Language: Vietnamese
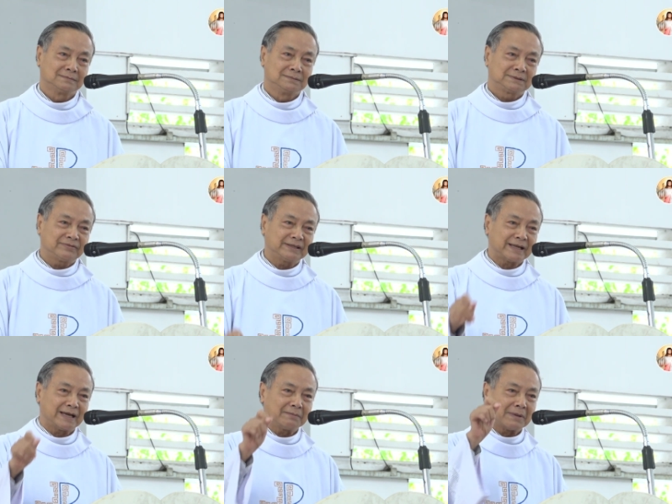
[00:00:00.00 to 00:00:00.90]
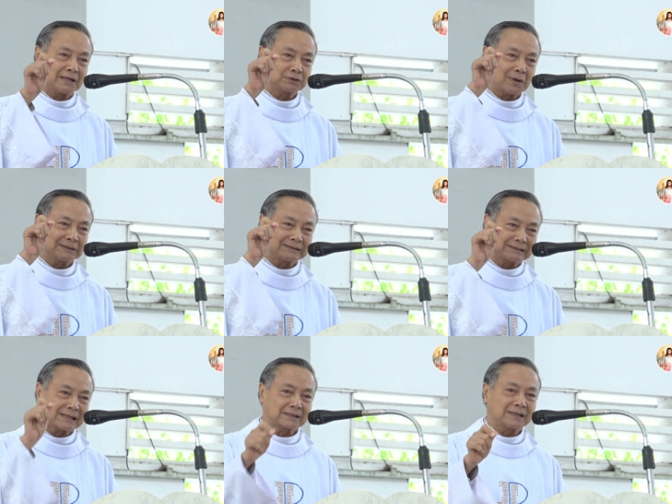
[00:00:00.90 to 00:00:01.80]
Chính vì thế mà Gioan
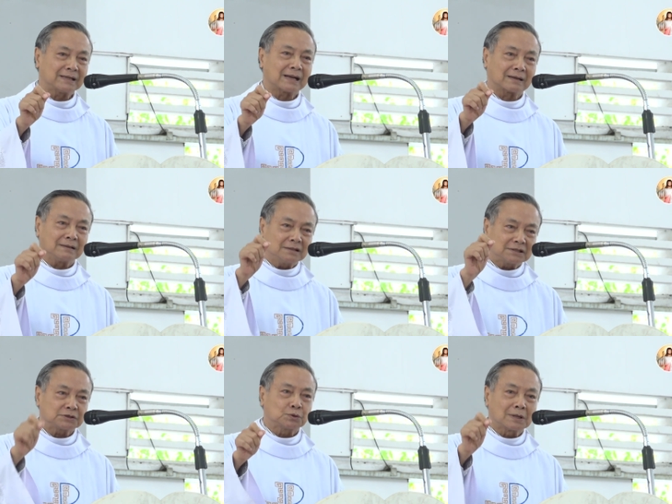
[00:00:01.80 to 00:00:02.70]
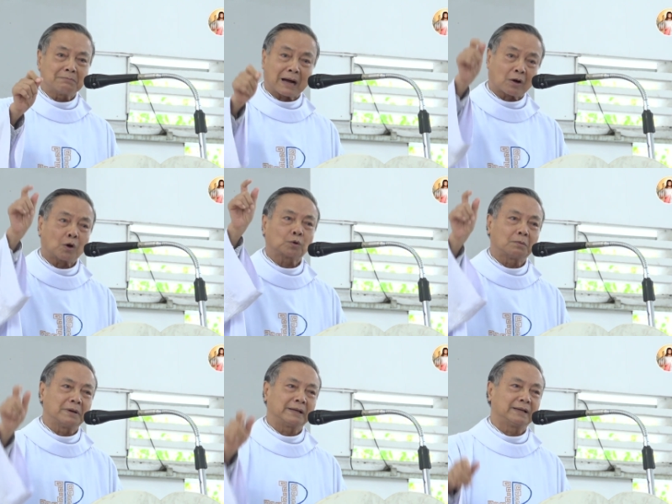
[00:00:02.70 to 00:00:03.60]
xác tín rằng Đức Giêsu, người bà con của
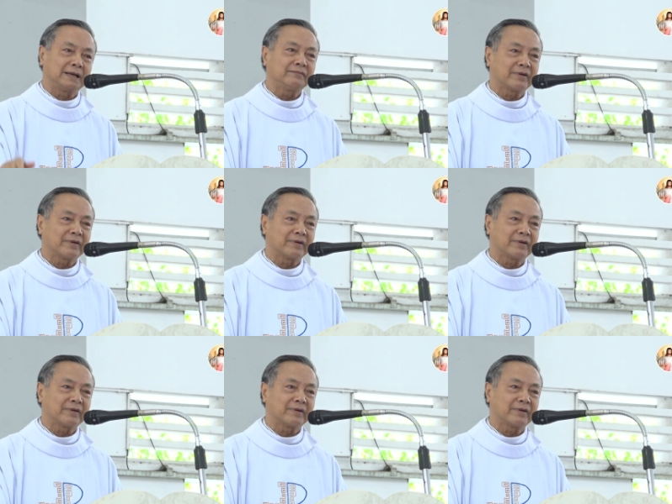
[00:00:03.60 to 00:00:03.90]
mình đấy,